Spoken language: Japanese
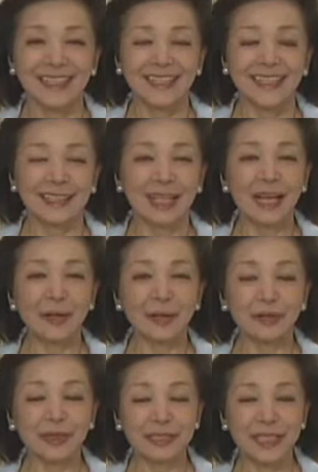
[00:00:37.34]
えー、端
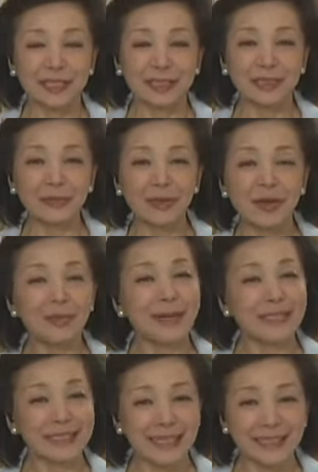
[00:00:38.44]
午の節句も
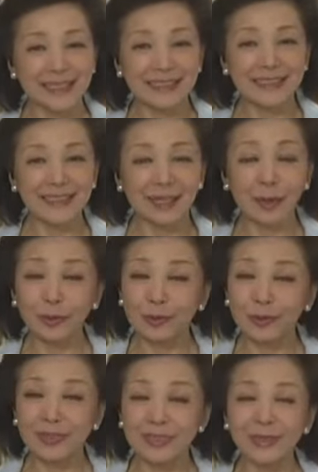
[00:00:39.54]
間近です本
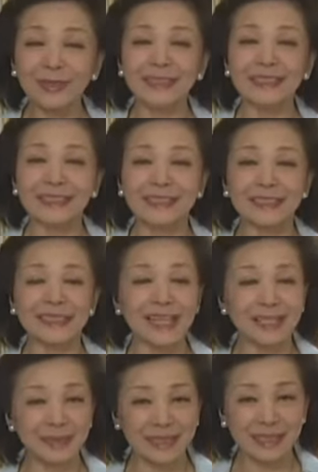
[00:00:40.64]
当に良い季節にな
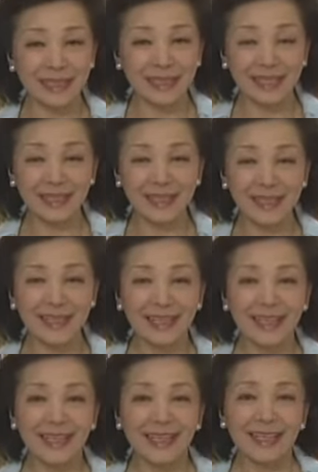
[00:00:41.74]
りましたね
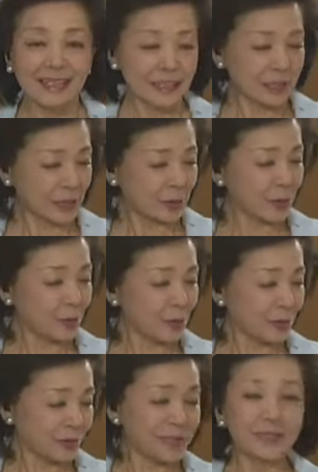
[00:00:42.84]
さて
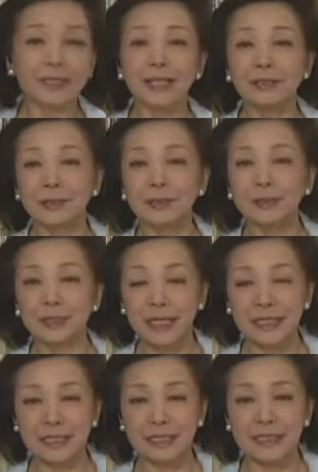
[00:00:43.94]
今日気になるニュース
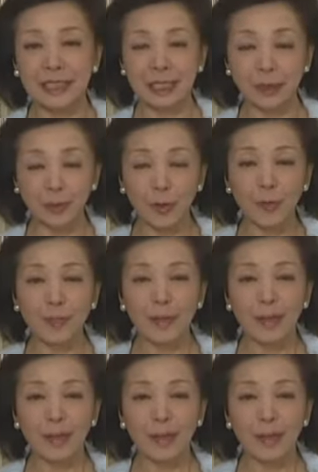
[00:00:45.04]
なんですけれども